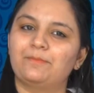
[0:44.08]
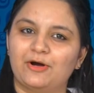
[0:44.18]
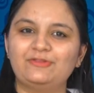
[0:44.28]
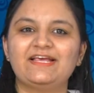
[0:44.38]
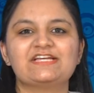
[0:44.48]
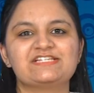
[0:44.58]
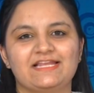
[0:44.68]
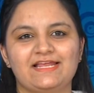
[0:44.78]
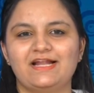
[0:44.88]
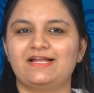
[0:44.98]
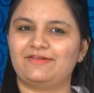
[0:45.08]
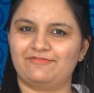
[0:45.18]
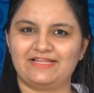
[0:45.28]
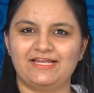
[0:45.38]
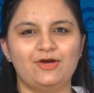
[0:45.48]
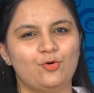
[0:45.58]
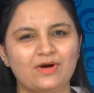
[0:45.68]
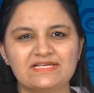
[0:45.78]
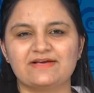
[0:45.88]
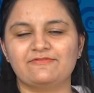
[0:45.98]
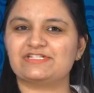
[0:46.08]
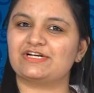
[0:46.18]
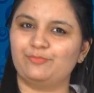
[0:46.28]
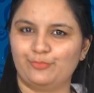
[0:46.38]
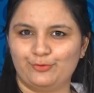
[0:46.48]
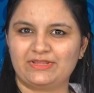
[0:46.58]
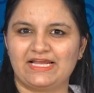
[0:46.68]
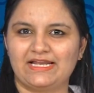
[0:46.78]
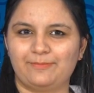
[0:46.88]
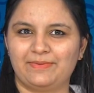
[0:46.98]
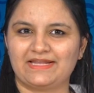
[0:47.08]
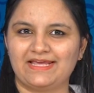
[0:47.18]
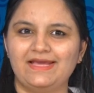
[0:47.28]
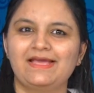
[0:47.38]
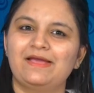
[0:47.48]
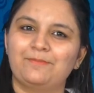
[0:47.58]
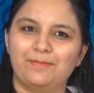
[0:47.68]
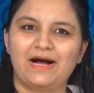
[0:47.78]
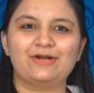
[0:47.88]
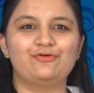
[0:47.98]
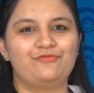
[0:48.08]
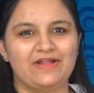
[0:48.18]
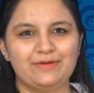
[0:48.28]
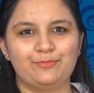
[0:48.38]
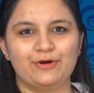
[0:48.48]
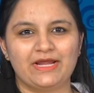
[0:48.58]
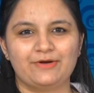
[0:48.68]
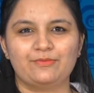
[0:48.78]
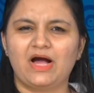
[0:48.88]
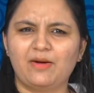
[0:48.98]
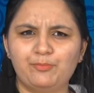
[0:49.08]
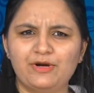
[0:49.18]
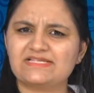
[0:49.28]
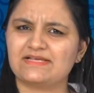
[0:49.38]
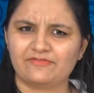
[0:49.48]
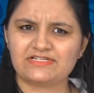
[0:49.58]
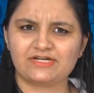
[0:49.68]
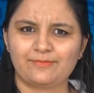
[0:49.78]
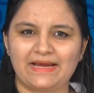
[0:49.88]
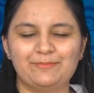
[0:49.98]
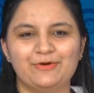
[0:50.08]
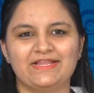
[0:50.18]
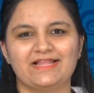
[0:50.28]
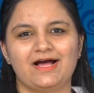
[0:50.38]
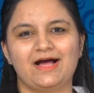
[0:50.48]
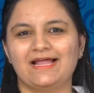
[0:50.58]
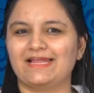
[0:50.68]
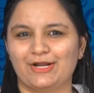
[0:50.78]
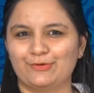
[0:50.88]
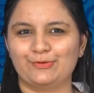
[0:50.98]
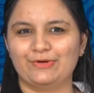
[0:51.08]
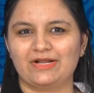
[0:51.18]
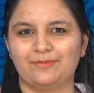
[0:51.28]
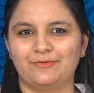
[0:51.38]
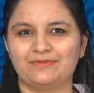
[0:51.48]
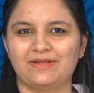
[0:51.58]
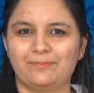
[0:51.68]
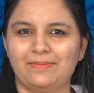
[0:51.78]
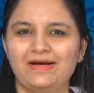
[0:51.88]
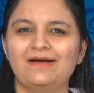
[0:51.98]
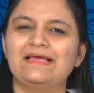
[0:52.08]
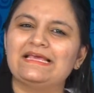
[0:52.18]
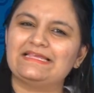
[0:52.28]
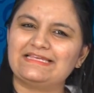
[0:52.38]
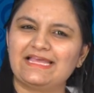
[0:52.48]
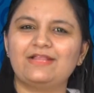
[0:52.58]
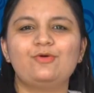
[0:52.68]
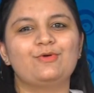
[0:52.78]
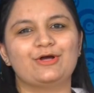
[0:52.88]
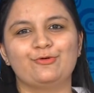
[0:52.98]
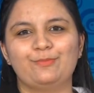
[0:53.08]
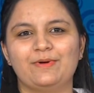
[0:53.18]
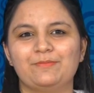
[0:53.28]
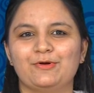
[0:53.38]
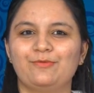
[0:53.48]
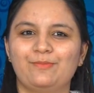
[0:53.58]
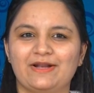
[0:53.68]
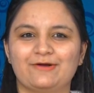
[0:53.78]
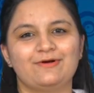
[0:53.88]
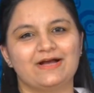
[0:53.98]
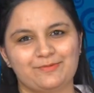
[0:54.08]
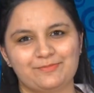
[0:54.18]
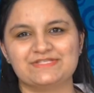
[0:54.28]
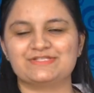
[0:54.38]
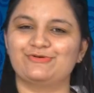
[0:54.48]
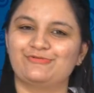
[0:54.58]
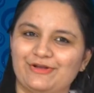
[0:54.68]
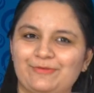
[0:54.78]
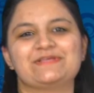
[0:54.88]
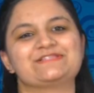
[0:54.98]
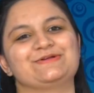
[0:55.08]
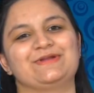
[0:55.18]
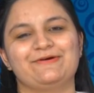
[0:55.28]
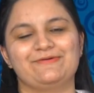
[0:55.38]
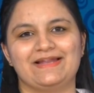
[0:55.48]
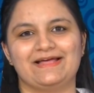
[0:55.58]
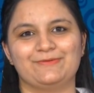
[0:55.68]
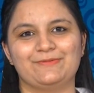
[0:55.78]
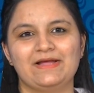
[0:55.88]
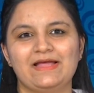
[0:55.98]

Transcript: భౌతిక శరీరాన్ని వదిలి ఒక్క సంవత్సరం పూర్తయినప్పటికీ బాలు వెళ్ళిపోయాడు అప్పుడే సంవత్సరం అయిపోయిందా అని అనుకుంటాము తప్ప ఏదో ఒక రూపంలో మనకు కనిపిస్తూ వినిపిస్తూనే ఉన్నారు